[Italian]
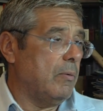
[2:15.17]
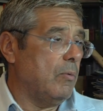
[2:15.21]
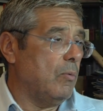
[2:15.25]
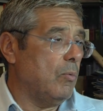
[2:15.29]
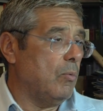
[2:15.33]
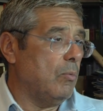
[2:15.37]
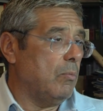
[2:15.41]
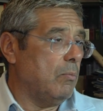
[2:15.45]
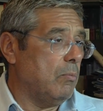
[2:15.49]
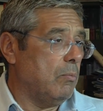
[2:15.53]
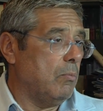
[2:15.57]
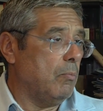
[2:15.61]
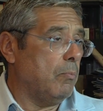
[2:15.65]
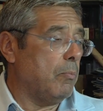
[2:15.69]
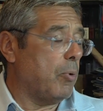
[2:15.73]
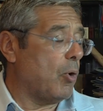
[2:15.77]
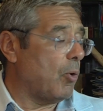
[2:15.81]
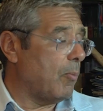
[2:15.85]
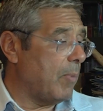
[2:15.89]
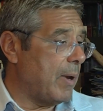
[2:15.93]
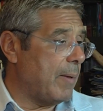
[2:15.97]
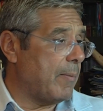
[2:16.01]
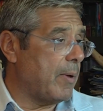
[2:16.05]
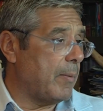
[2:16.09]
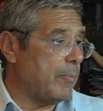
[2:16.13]
un
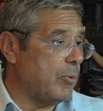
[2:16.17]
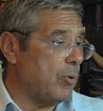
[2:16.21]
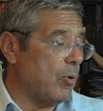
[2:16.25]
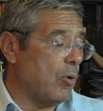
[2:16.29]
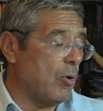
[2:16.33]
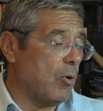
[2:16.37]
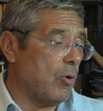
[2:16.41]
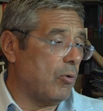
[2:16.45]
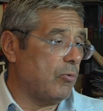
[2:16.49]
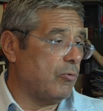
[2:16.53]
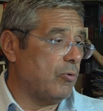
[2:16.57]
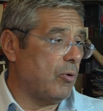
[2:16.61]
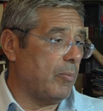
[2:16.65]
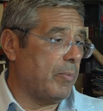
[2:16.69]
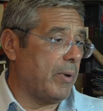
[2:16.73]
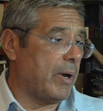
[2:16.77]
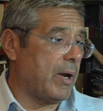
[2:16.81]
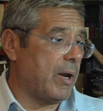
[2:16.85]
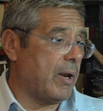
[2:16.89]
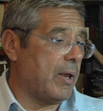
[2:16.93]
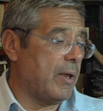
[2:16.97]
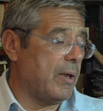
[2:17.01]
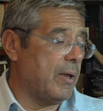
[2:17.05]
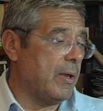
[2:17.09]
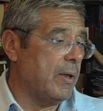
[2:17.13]
problema più grosso
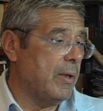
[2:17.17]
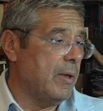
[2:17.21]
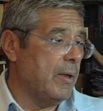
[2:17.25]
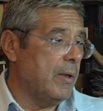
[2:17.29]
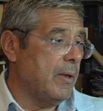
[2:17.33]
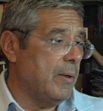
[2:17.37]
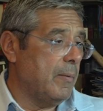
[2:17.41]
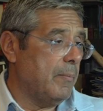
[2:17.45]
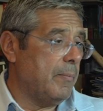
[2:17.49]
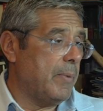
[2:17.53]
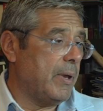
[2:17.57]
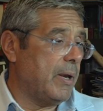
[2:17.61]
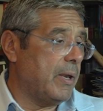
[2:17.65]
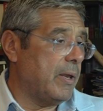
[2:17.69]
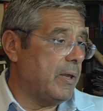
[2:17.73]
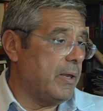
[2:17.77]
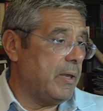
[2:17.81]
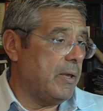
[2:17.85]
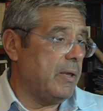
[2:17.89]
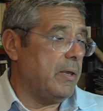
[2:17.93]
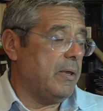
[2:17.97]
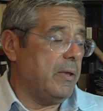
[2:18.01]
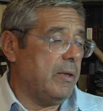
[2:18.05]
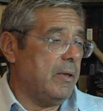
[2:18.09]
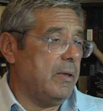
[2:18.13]
per, per
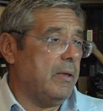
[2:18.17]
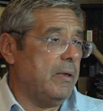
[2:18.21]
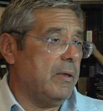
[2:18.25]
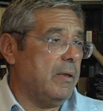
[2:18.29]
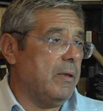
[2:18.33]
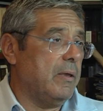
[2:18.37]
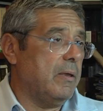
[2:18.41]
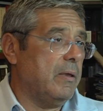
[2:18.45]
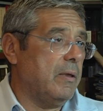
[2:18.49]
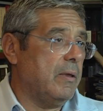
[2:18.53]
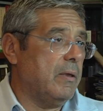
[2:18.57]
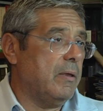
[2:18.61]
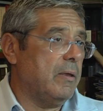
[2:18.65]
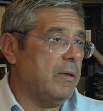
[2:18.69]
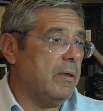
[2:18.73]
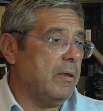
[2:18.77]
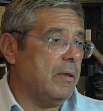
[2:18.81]
chi eh,